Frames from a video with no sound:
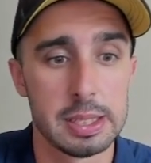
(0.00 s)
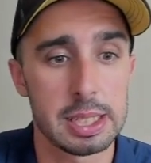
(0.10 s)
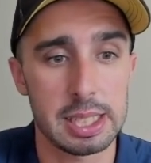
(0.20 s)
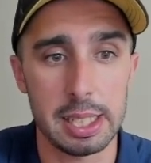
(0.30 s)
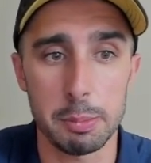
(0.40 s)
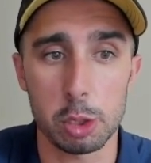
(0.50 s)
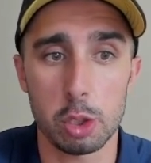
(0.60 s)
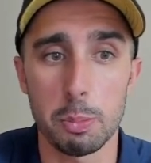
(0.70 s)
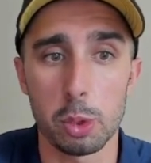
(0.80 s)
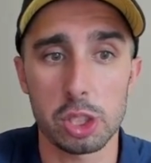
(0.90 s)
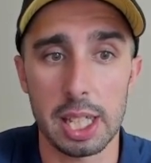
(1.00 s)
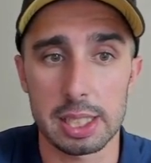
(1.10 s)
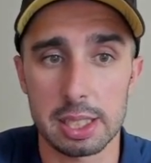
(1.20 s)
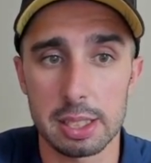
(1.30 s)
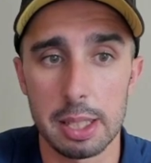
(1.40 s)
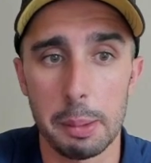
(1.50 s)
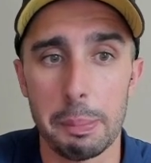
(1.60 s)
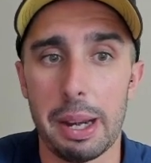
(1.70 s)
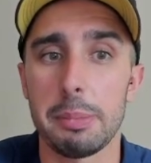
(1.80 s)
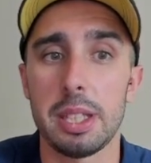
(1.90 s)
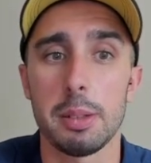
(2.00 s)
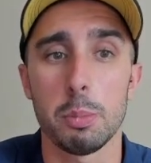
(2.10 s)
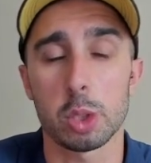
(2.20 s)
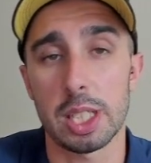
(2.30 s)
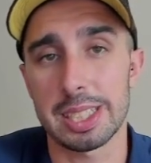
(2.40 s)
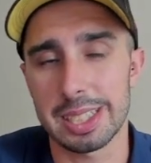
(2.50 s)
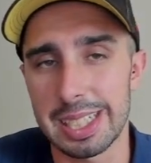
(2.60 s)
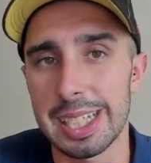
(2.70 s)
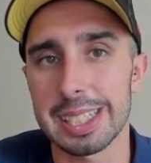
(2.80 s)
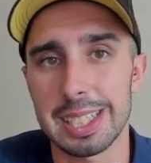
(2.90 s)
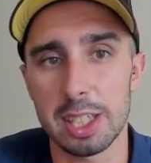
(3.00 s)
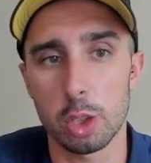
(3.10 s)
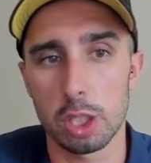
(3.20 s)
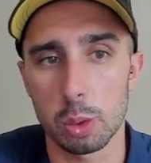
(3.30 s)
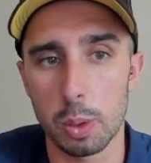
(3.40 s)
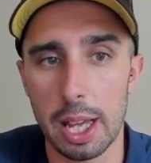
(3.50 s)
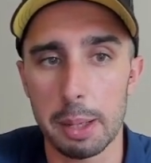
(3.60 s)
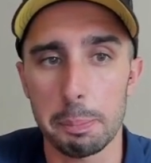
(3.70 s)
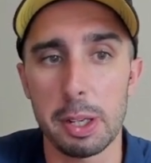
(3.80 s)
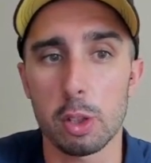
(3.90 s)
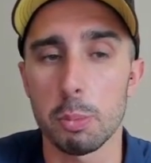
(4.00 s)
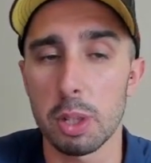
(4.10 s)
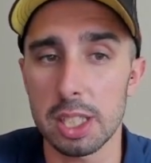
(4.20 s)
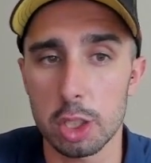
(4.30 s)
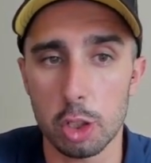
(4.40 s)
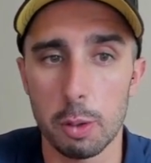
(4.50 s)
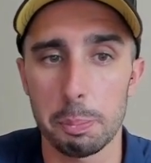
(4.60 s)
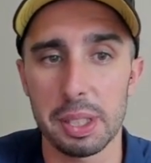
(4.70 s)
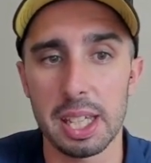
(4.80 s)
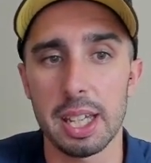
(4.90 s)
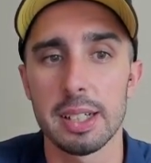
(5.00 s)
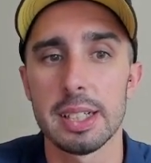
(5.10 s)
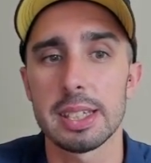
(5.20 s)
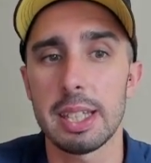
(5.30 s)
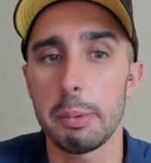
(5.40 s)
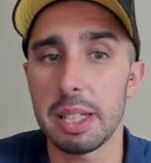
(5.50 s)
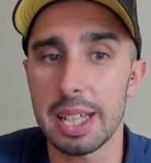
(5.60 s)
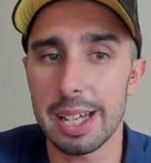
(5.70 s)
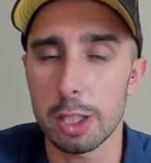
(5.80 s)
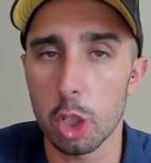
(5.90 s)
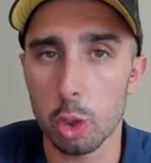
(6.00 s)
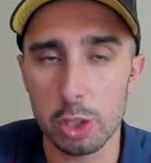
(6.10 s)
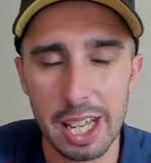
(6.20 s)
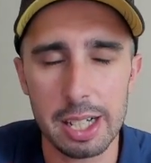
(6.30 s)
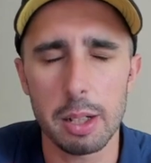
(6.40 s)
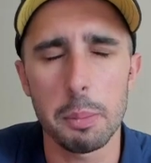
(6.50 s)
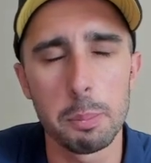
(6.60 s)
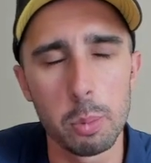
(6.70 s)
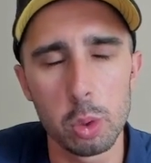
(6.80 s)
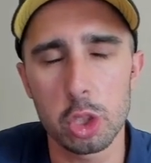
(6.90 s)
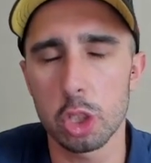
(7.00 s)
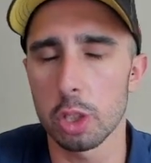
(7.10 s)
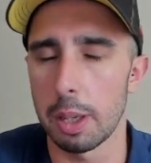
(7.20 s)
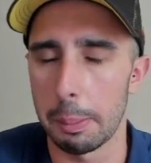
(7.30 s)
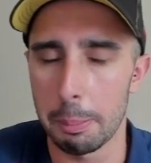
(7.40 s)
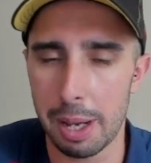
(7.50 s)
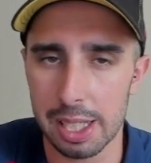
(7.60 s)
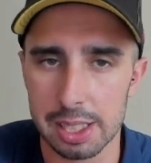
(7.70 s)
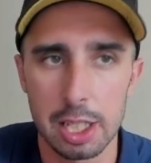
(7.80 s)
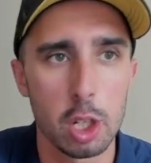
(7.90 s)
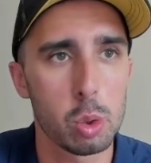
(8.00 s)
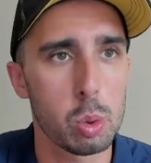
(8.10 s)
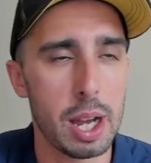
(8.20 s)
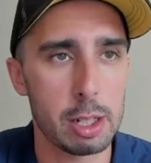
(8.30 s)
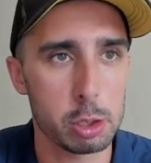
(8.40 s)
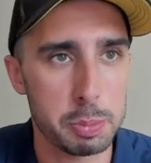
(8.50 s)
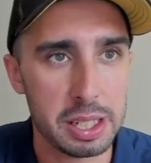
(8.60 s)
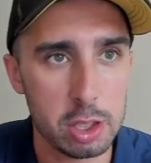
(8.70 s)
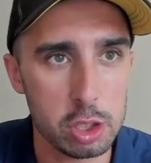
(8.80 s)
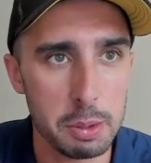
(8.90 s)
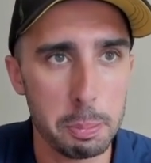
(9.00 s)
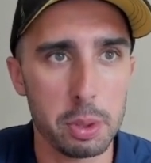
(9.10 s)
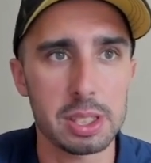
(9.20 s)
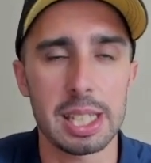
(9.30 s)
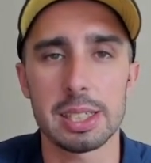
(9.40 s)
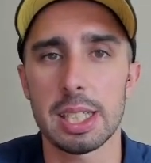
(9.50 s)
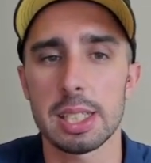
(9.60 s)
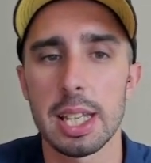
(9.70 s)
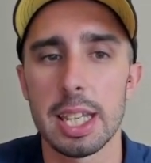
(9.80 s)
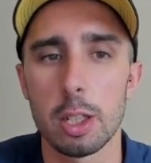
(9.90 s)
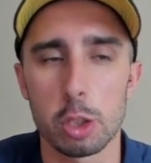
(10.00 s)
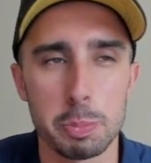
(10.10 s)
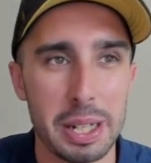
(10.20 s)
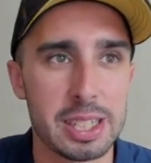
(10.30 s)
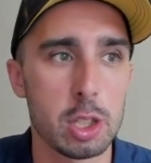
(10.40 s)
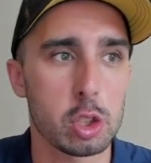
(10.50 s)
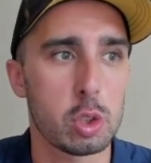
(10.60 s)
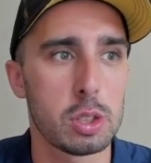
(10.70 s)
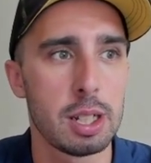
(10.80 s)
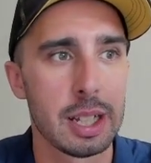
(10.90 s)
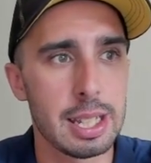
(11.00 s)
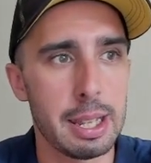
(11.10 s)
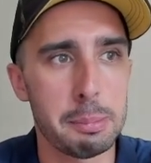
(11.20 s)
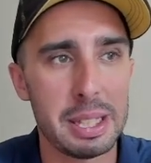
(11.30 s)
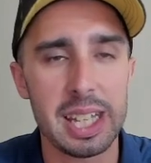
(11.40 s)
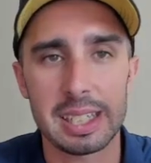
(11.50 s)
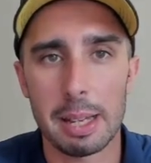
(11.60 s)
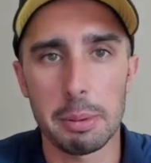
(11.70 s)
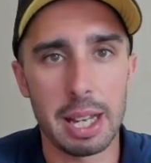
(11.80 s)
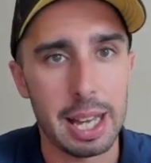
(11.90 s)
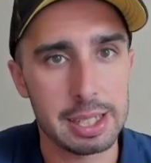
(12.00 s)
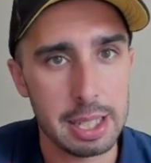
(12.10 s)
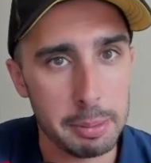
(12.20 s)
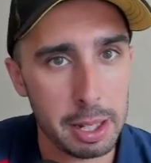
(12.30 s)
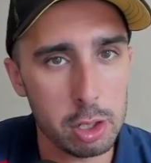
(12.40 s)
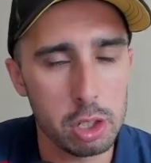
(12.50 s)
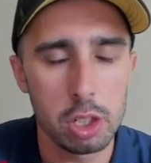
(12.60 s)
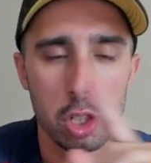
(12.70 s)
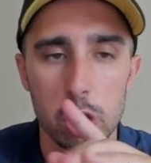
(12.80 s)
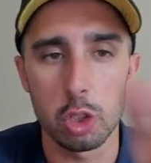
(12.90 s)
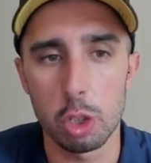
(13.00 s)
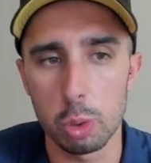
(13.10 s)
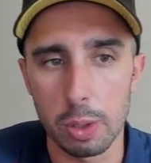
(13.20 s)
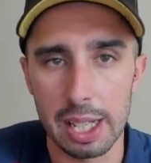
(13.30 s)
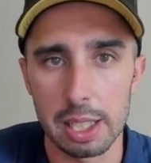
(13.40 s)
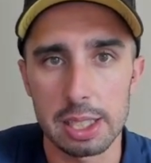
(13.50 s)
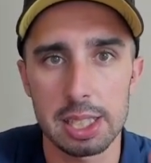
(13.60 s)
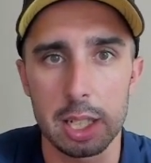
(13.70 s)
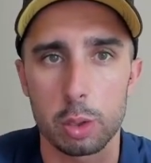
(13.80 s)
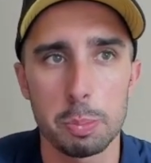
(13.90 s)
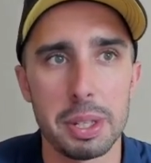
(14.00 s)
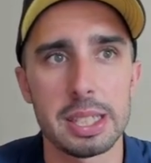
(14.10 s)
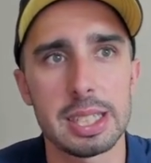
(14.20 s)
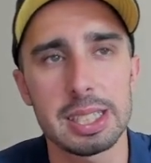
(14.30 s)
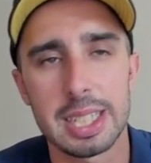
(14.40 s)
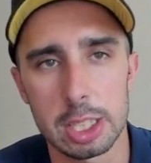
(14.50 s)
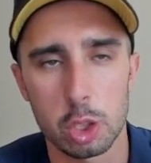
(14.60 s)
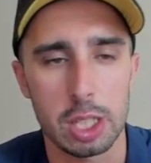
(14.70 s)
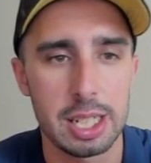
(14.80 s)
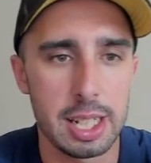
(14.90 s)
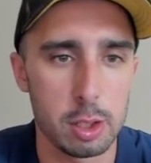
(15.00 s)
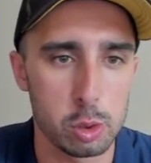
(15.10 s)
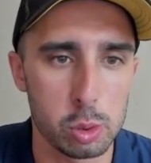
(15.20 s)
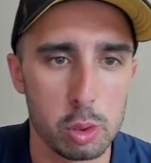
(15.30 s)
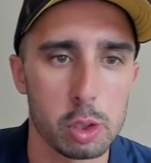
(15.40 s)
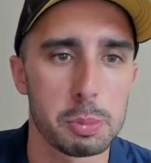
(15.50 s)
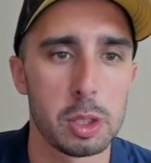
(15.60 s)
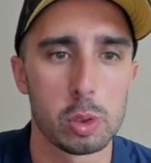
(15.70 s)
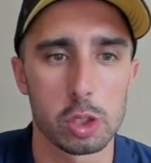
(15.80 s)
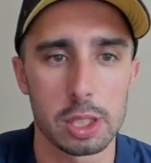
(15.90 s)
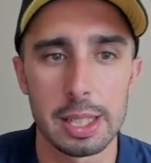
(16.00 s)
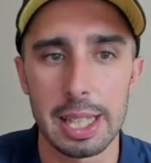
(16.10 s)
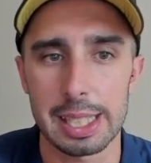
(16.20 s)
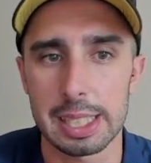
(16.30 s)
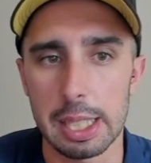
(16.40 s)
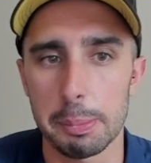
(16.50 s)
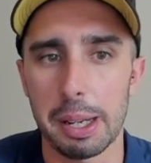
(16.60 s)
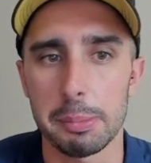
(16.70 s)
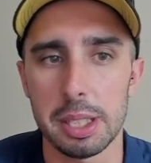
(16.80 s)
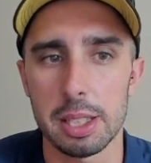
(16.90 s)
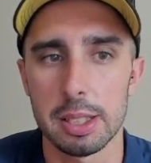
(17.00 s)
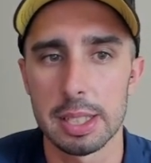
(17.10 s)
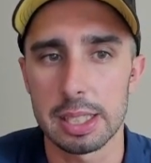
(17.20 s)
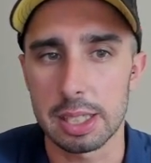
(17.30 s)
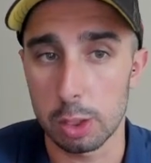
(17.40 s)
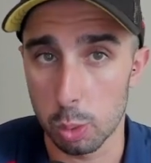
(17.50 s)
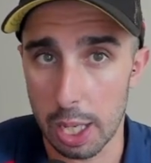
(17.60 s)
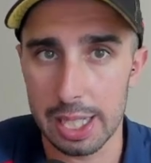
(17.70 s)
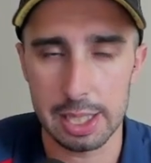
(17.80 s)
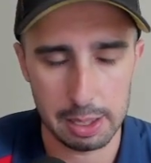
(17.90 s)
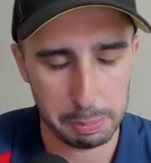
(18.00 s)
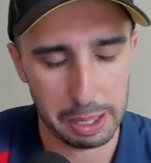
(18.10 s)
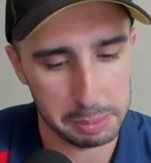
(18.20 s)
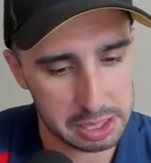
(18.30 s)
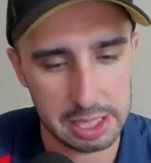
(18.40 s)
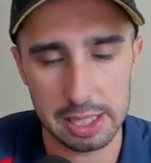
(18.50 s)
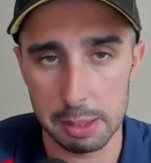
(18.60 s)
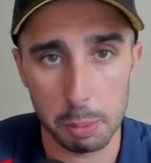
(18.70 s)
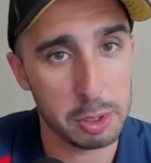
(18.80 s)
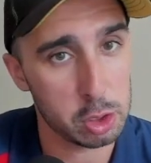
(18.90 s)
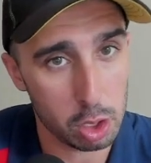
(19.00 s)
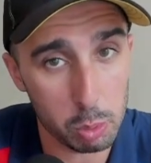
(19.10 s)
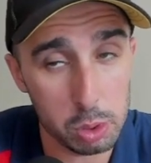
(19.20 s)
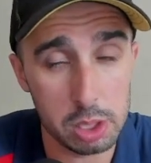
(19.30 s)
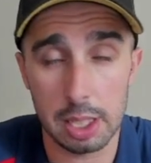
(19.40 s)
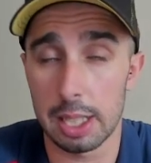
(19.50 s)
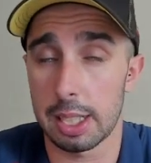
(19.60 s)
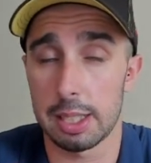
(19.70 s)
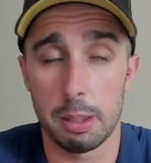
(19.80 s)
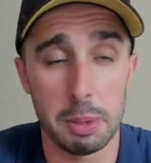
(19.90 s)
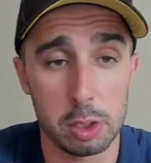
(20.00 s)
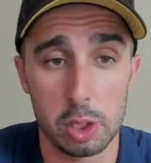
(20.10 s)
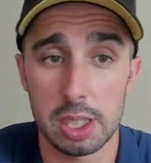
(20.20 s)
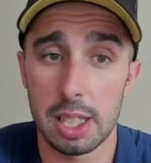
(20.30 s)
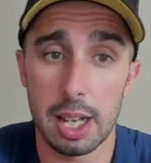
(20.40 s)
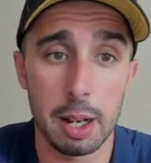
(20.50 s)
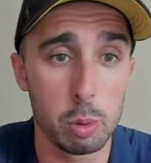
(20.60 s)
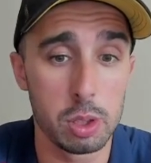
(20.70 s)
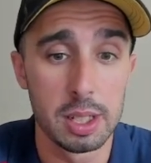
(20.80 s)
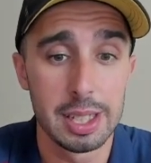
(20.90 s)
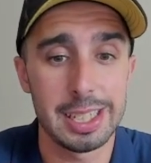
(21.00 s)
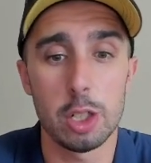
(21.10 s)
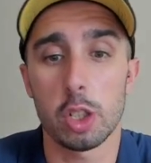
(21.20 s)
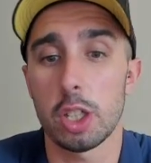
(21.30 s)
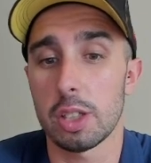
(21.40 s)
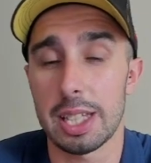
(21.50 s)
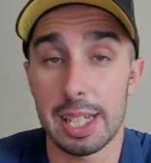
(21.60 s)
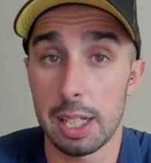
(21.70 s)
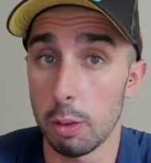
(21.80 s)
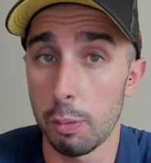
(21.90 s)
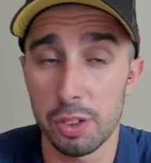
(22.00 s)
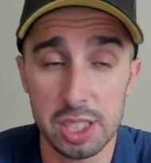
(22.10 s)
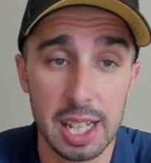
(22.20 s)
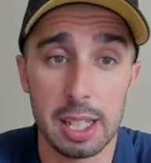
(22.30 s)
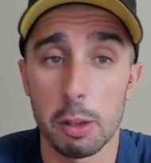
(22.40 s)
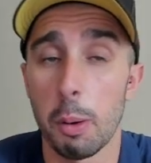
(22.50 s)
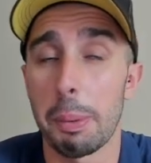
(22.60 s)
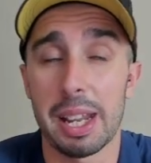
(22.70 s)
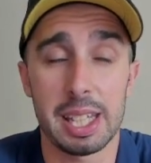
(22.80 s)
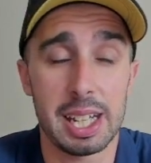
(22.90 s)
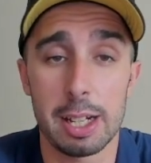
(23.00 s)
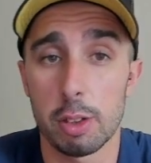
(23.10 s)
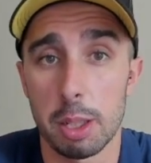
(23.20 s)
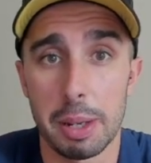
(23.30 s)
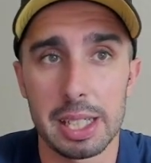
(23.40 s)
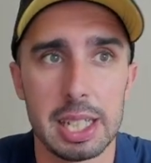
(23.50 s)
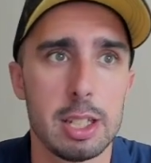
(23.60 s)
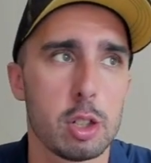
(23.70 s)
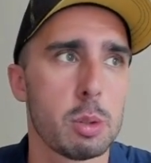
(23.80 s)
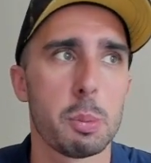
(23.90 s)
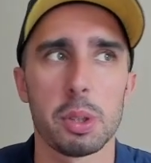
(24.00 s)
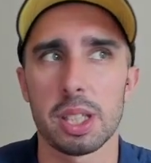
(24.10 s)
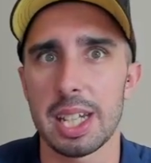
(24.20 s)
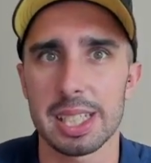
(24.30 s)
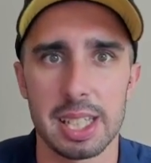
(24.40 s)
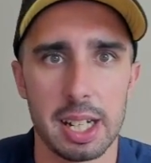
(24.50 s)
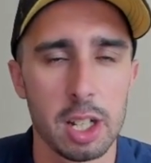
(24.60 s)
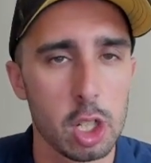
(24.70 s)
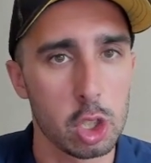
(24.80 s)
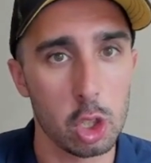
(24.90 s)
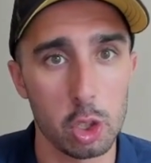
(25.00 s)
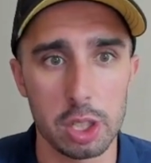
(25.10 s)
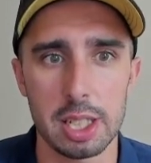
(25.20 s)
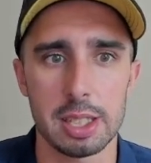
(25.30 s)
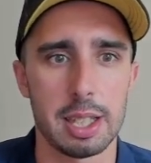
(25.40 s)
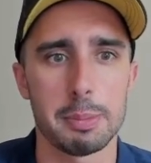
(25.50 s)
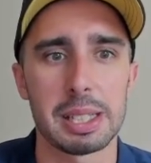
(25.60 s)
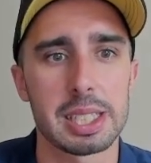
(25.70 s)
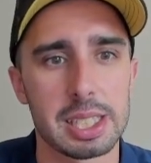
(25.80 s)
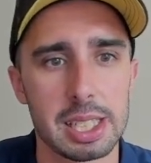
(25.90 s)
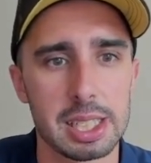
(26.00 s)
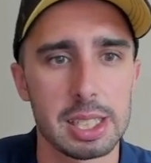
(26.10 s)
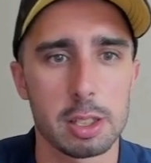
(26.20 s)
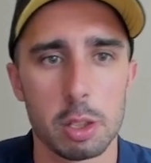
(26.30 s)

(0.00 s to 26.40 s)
Seguimos con Busquets. Para mí Busquets sigue siendo titular, pero como he dicho con Piqué, debería rotar mucho más jugar los partidos importantes y los partidos con la media tabla hacia abajo no jugar, ser suplente y eso salir en los últimos minutos. Así que para mí, titular, para mí sí, de momento aún, el rendimiento que tiene aún, y no creo que llegue ningún fichaje como para dejarlo en el banquillo, como podría ser Rodri del Manchester City, es